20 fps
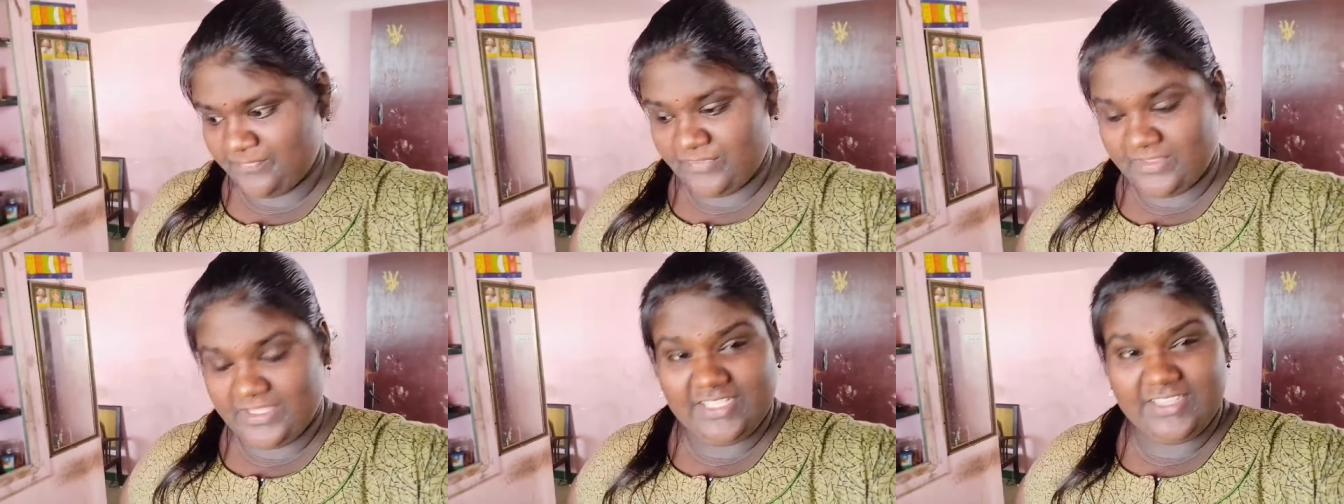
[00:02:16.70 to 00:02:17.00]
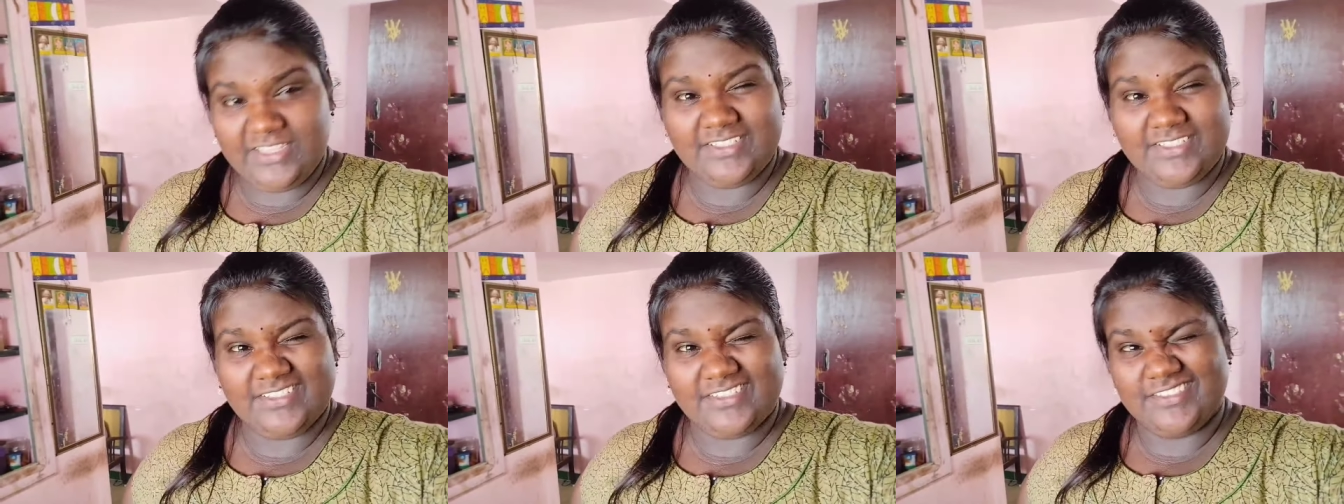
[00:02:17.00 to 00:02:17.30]

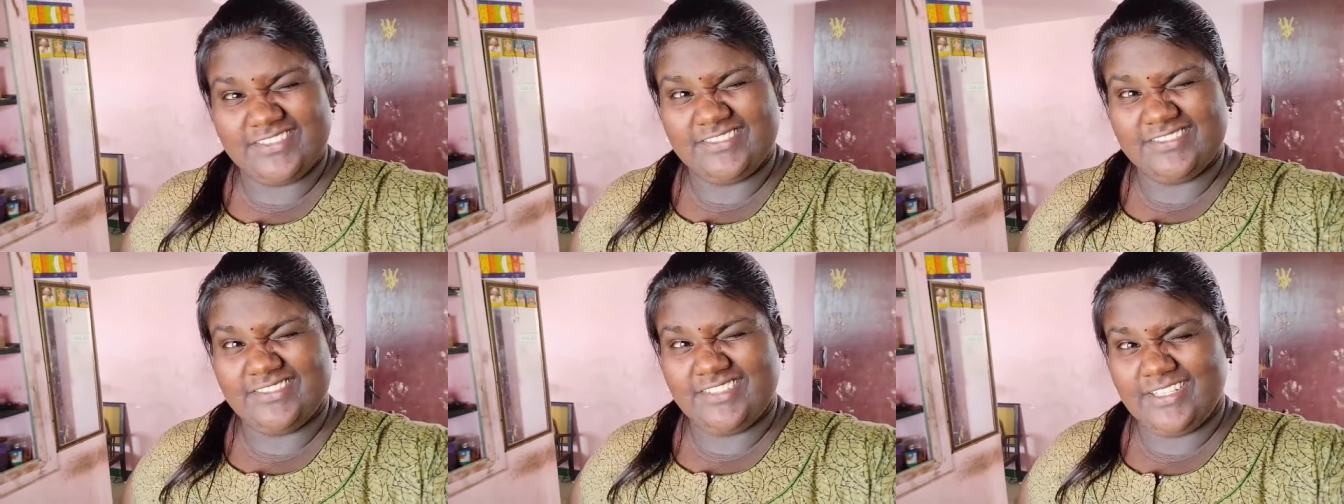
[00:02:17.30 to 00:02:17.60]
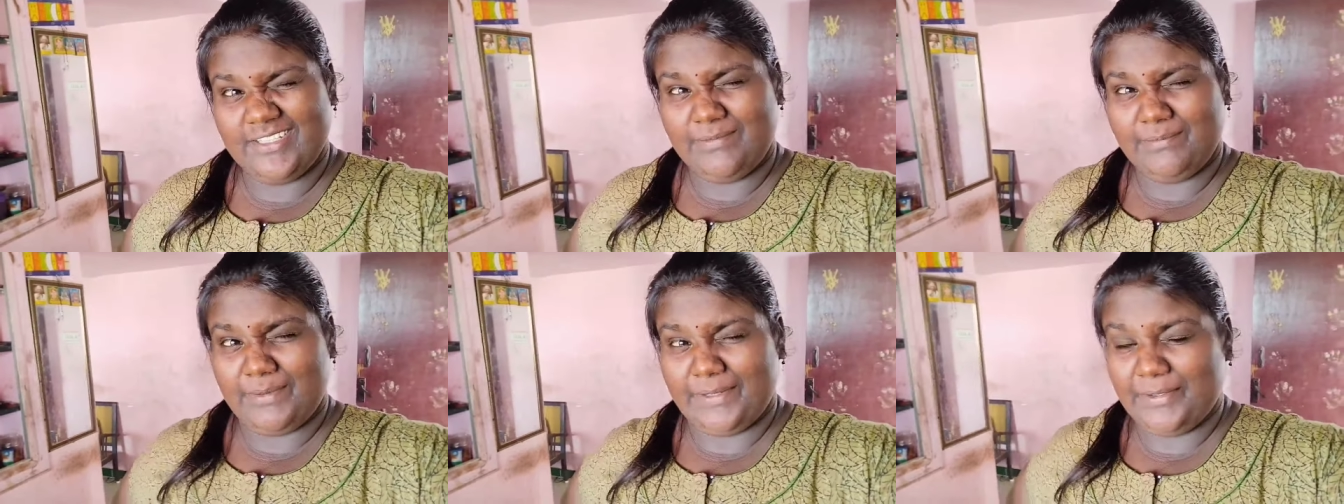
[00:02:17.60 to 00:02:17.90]
நேற்று
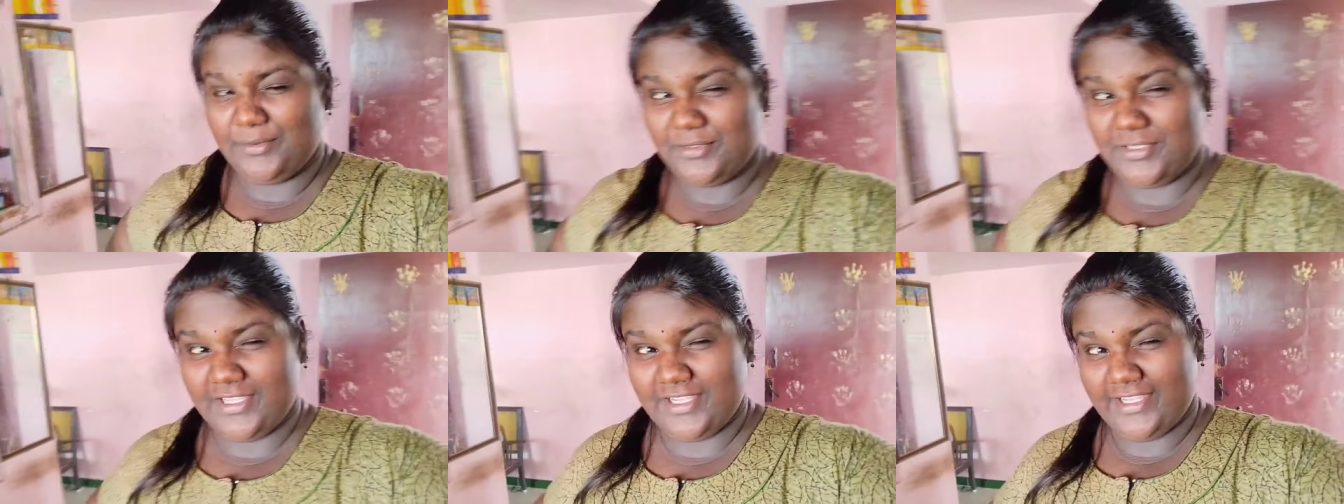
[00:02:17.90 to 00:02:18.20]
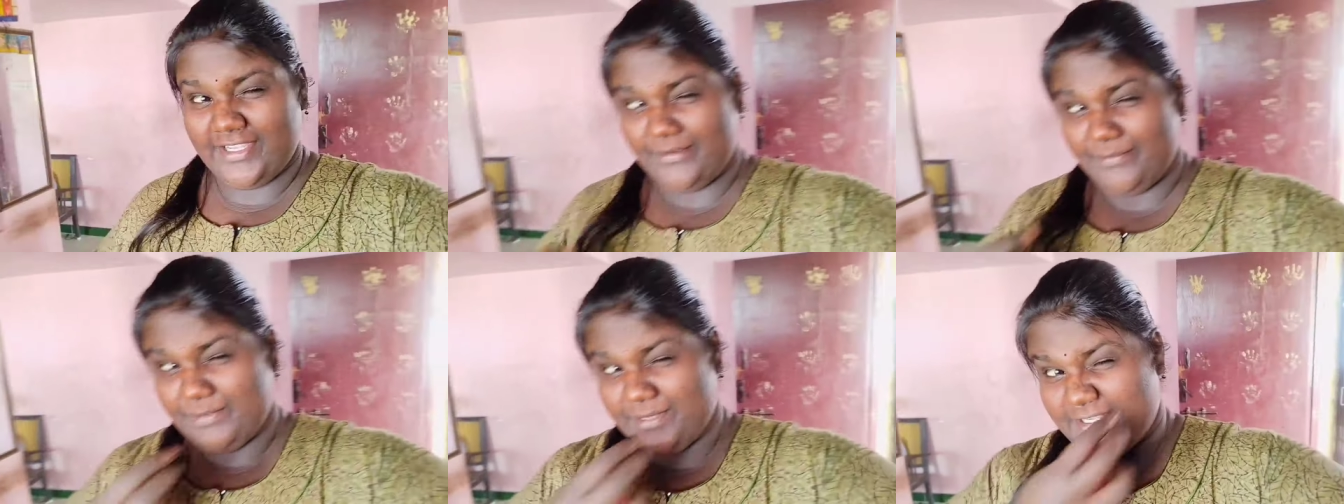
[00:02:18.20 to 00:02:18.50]
நேற்று பண்ணி கொடுத்தாங்க
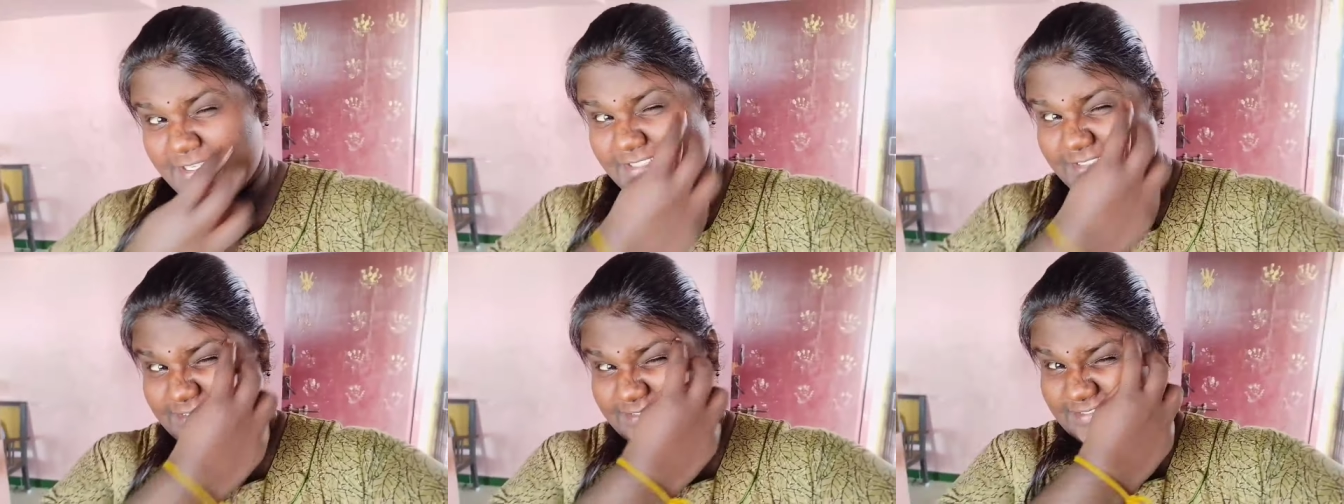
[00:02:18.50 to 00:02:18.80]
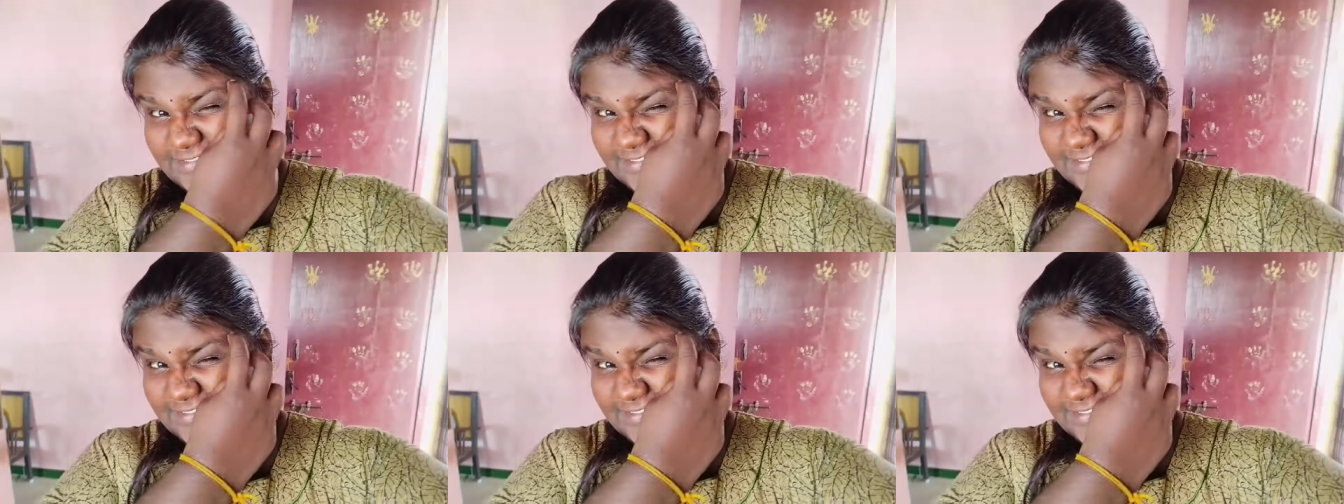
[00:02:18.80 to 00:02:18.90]
எங்கள் அம்மாவுக்கு